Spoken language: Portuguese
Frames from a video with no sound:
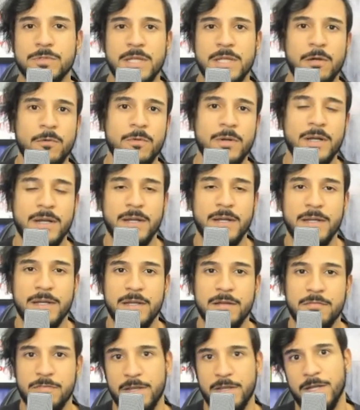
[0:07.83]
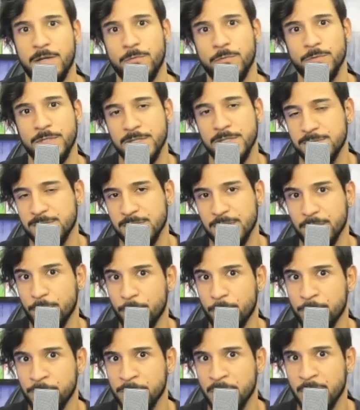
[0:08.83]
da Ucrânia vem acontecendo.